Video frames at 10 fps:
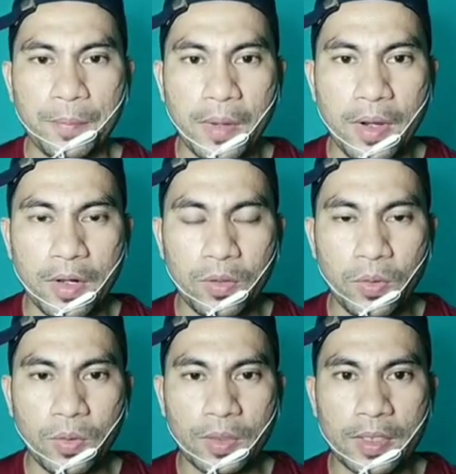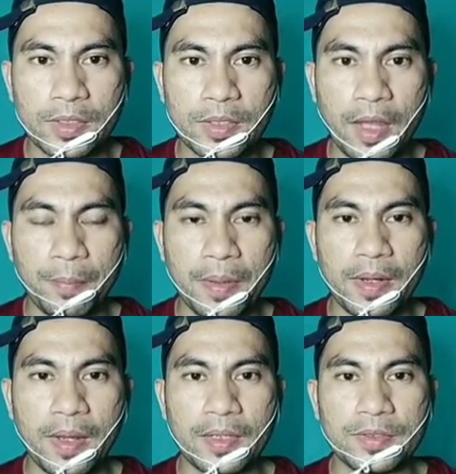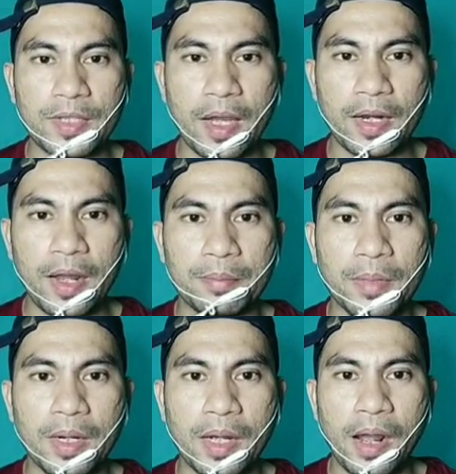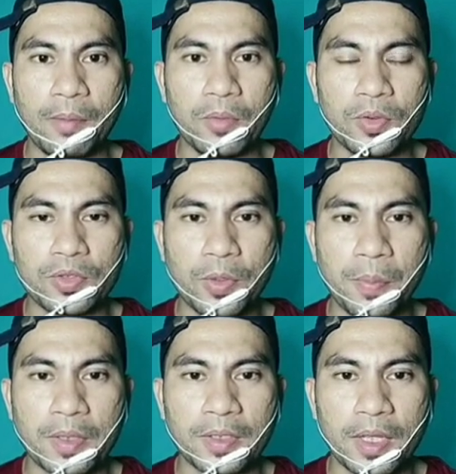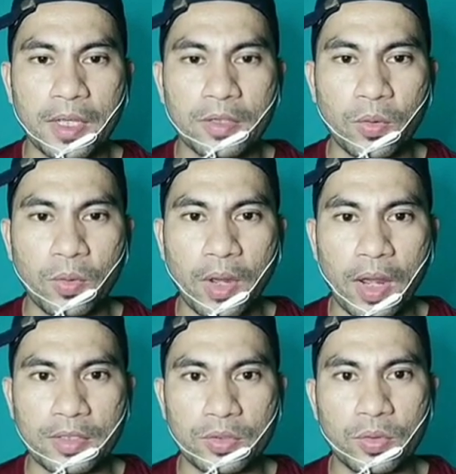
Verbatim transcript: melukis tapi dengan cara mengamuk seperti itu, guys.